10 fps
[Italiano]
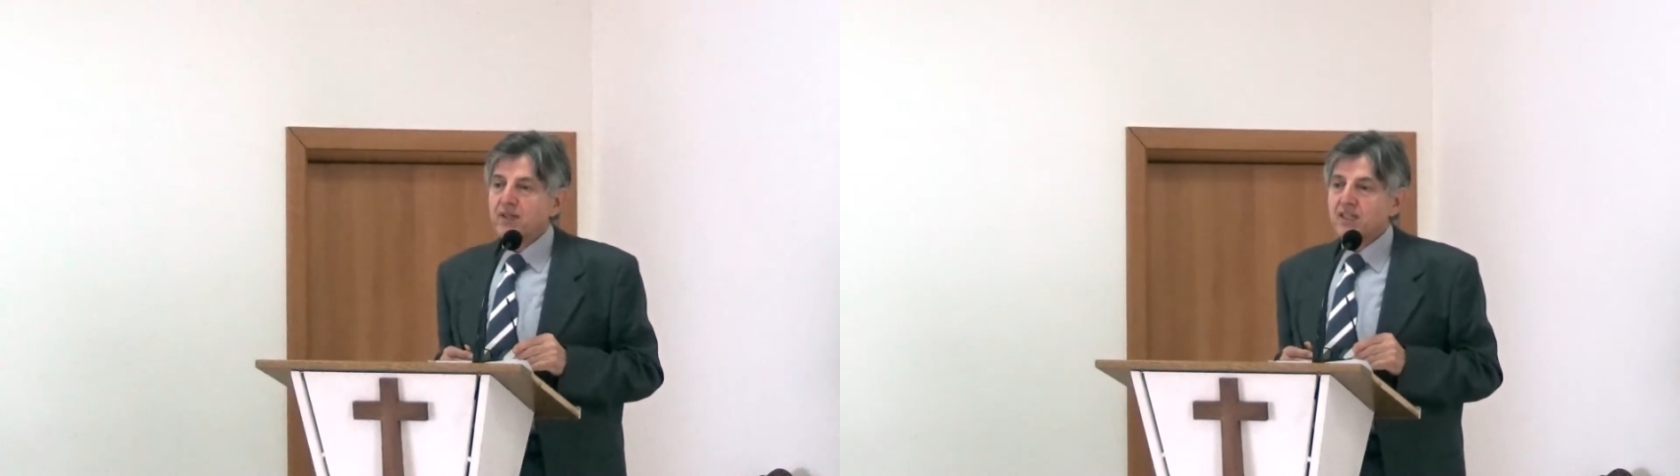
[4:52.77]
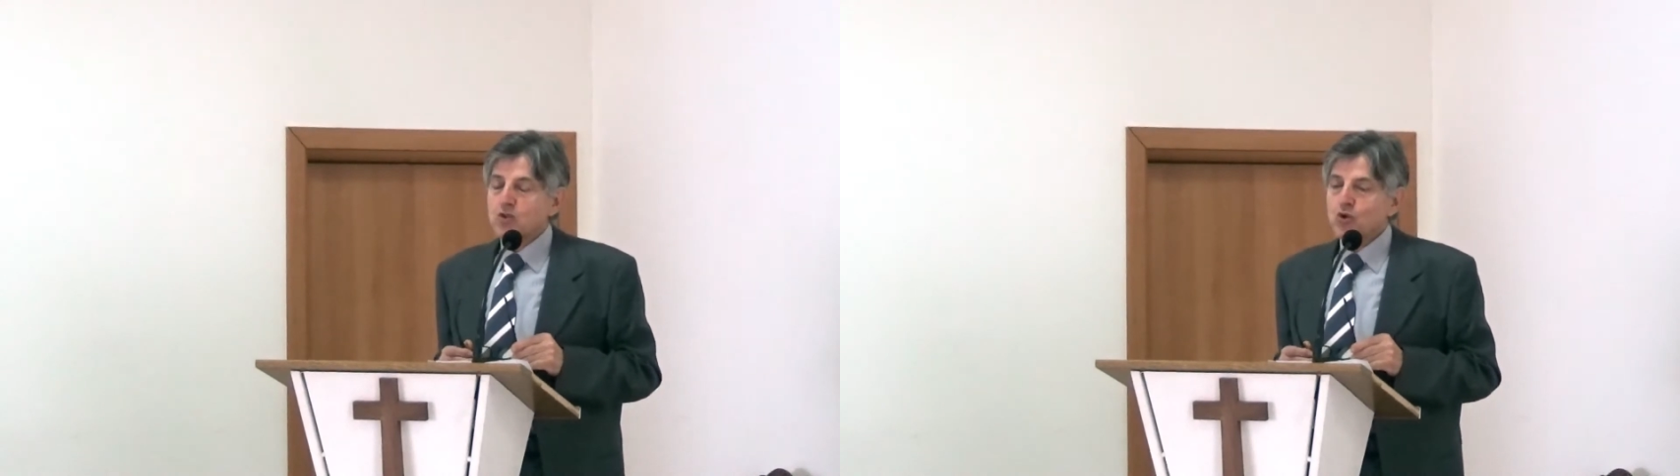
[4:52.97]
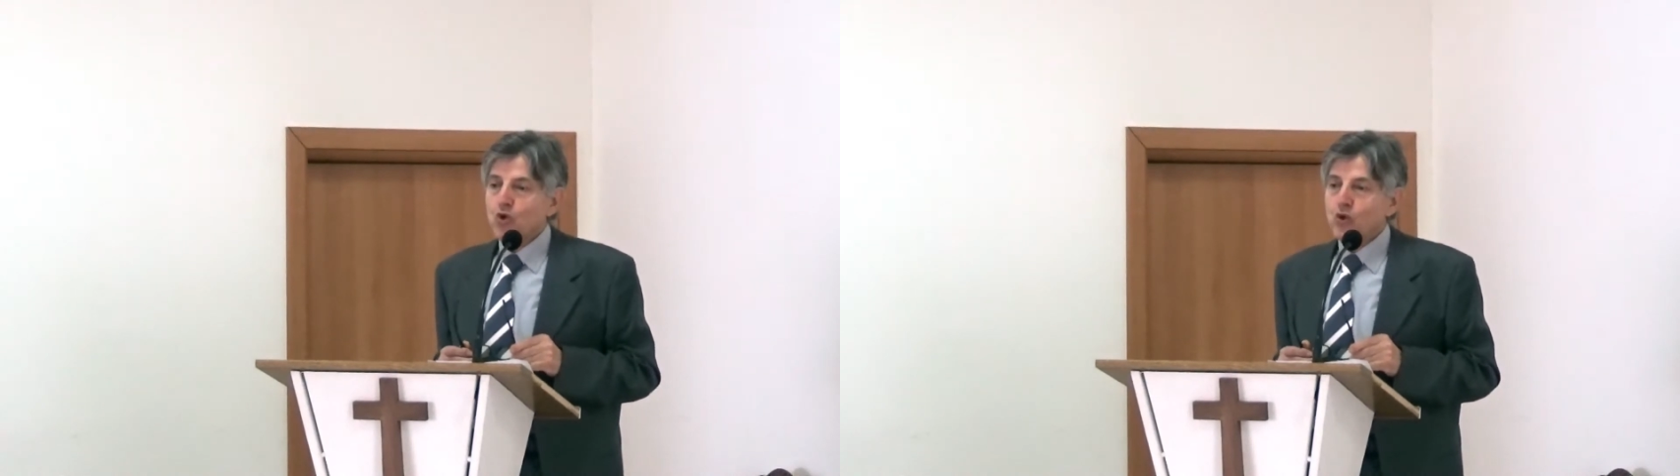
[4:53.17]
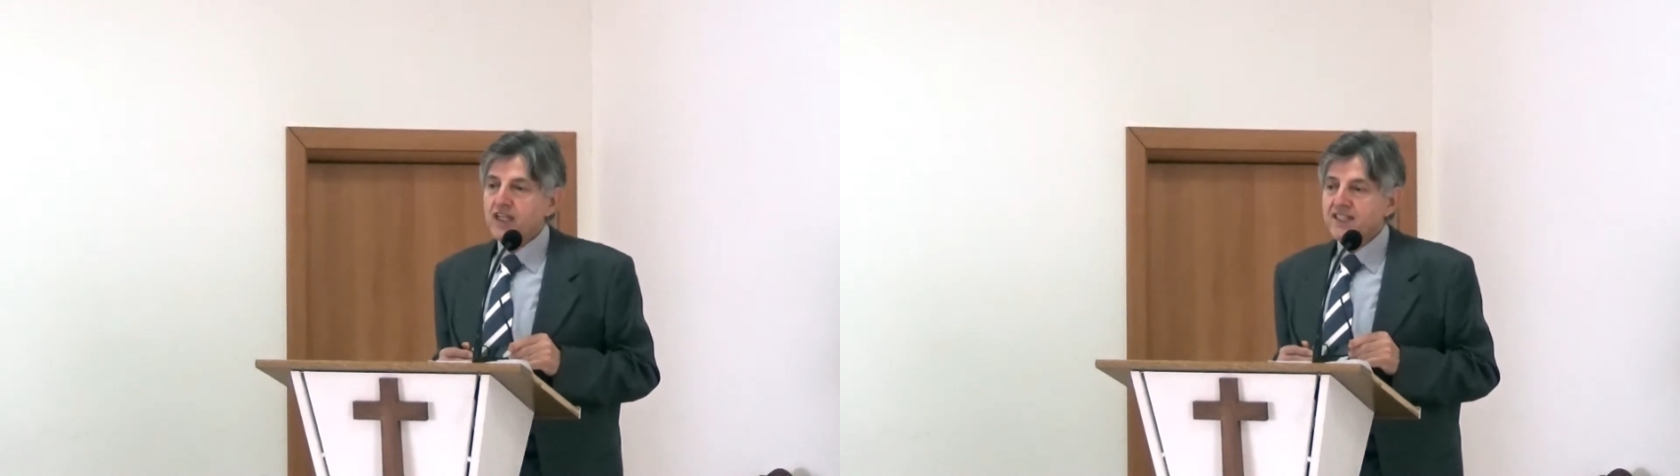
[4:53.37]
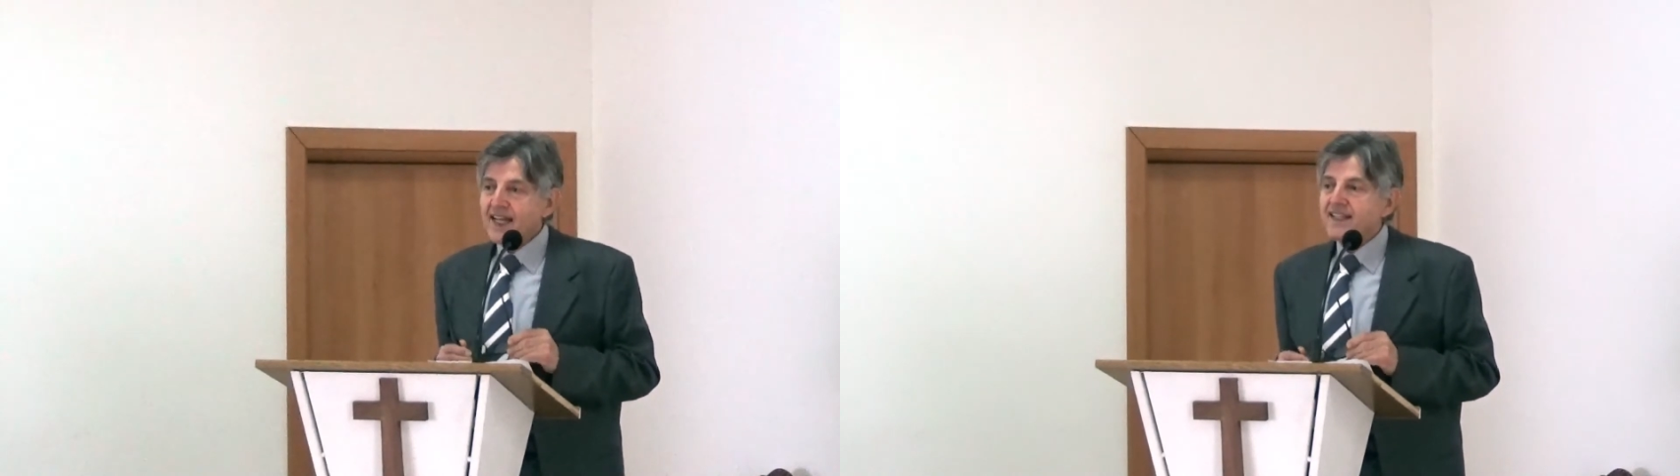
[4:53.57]

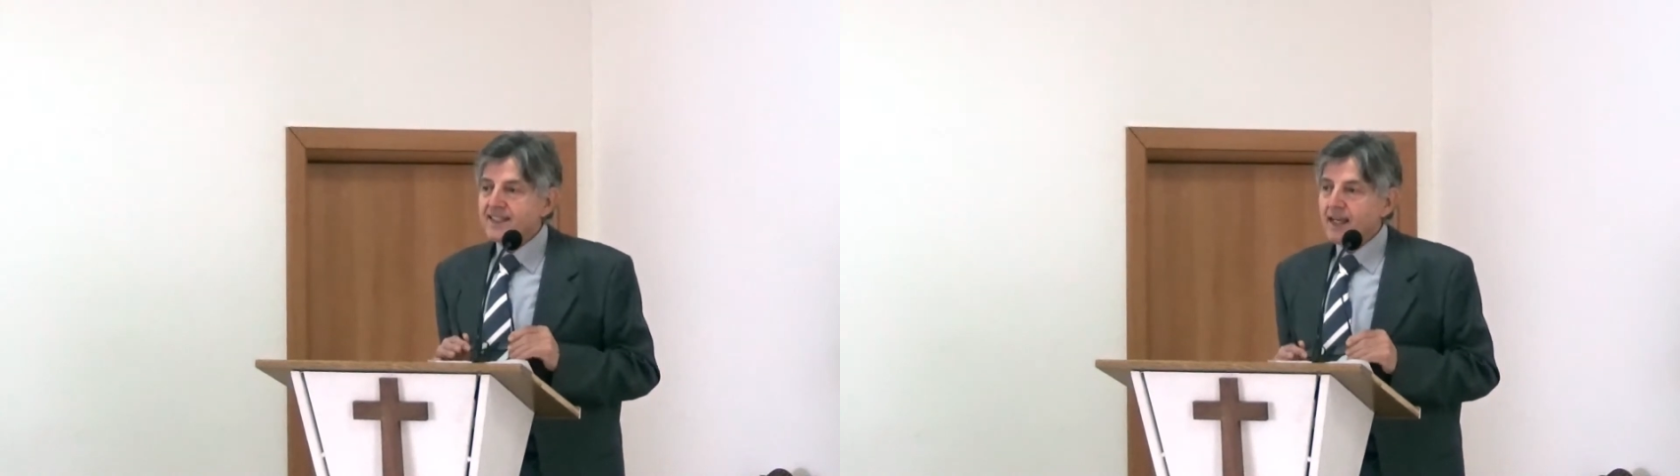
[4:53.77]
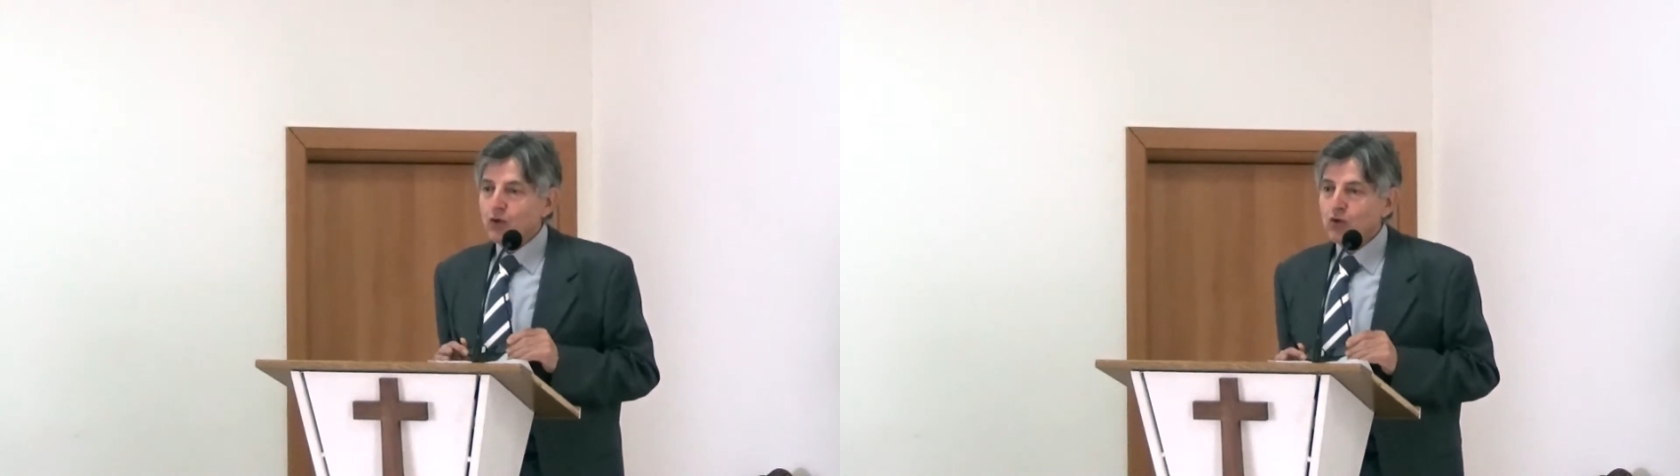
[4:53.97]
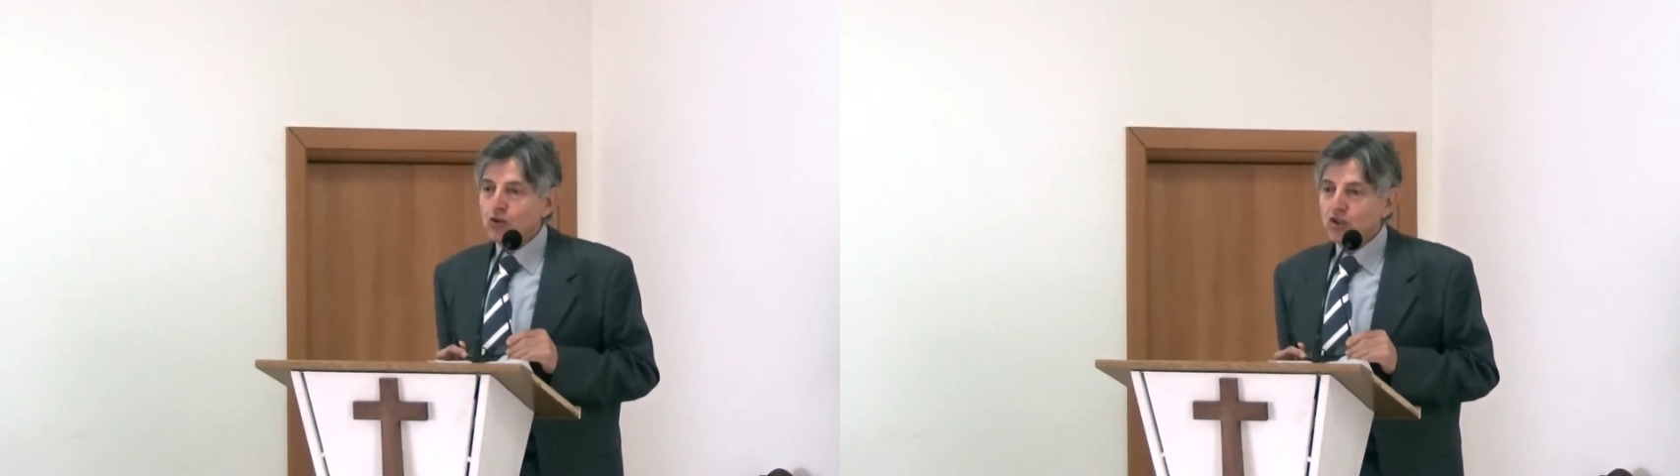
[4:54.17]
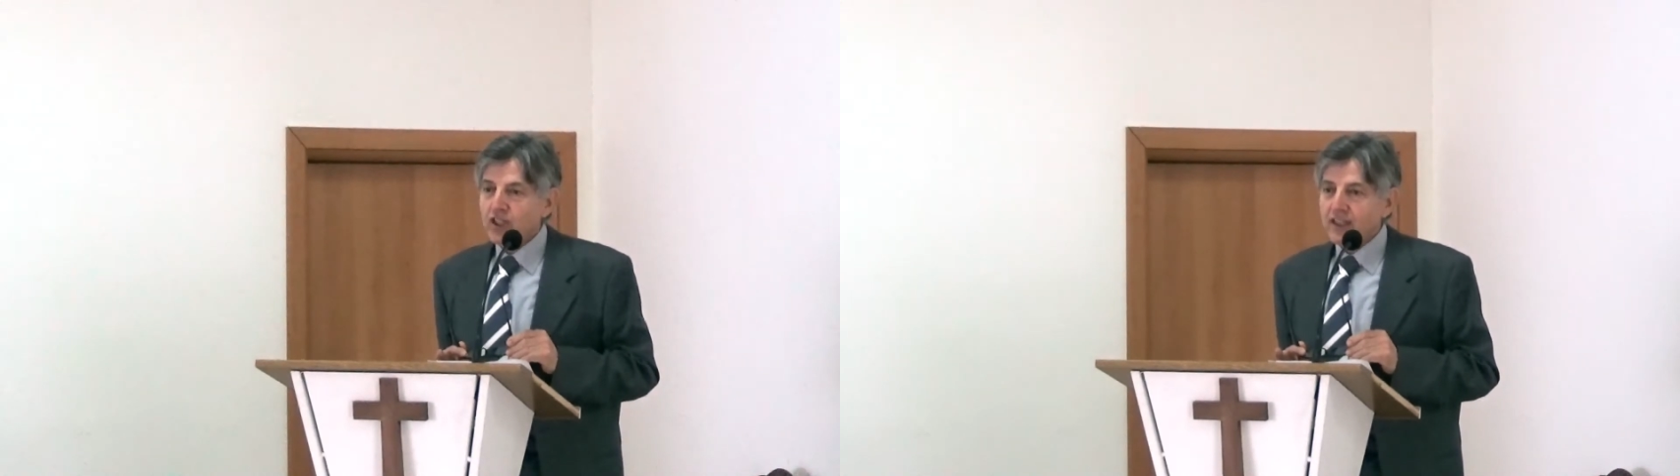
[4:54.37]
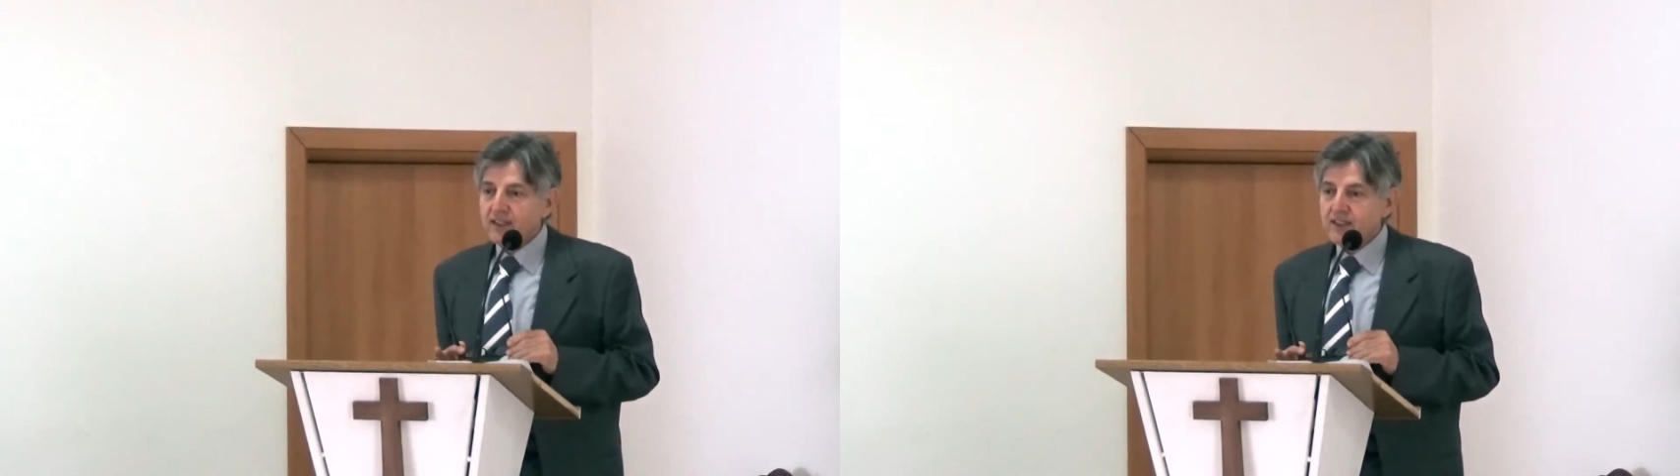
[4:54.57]
persone senza
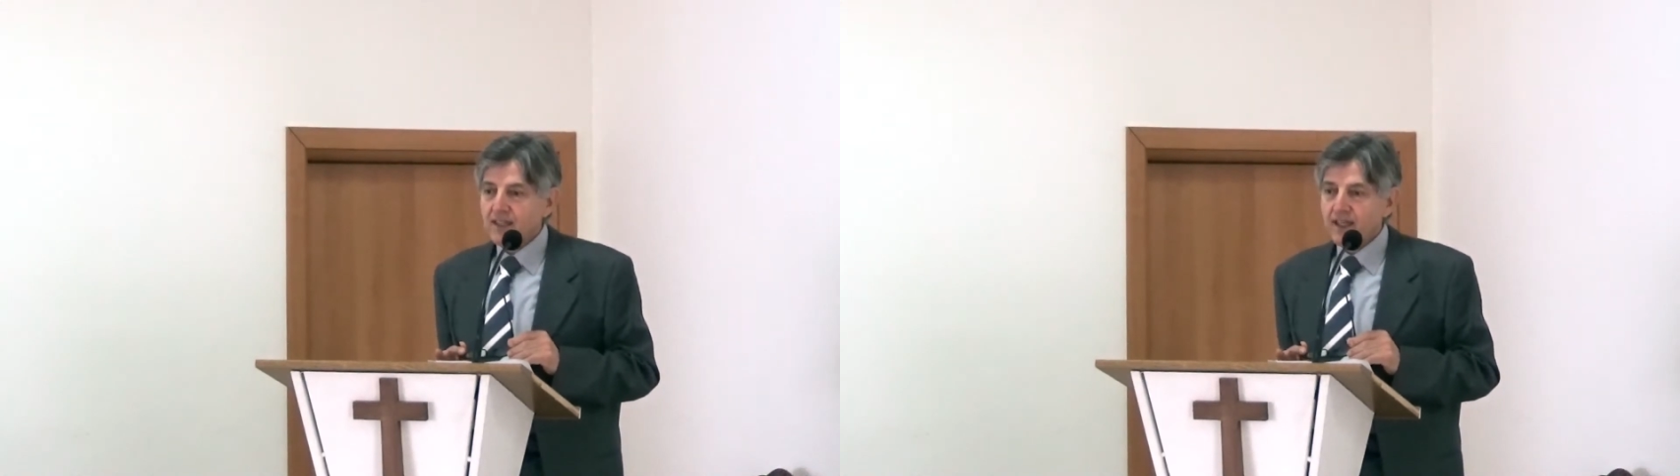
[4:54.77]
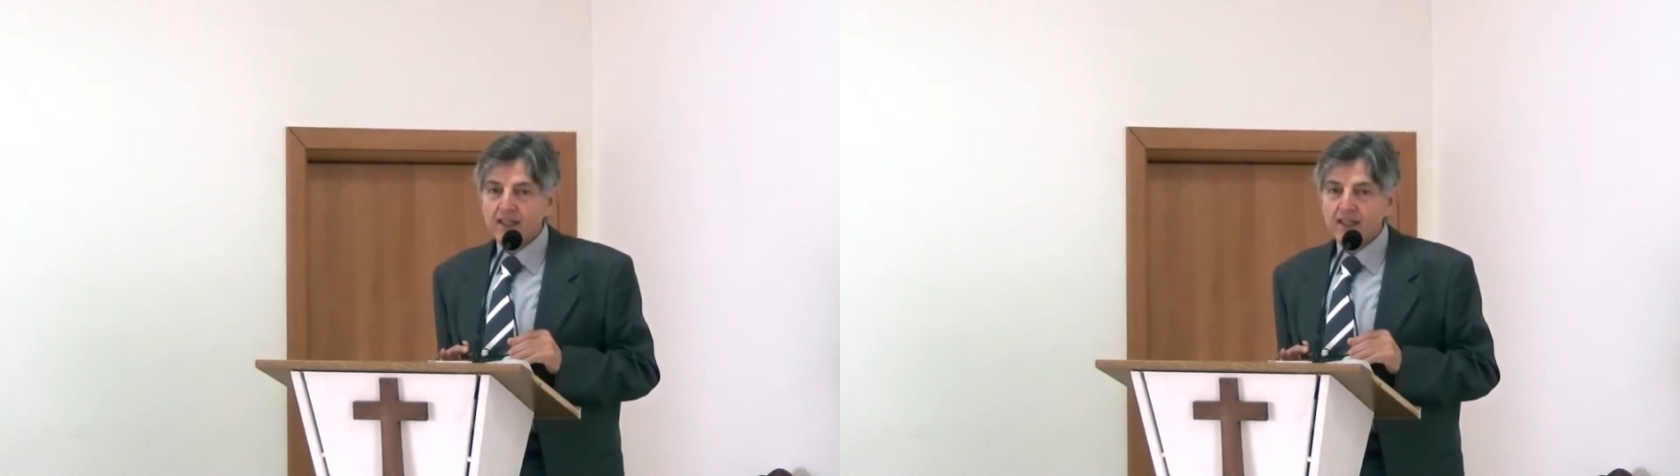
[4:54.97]
conoscenza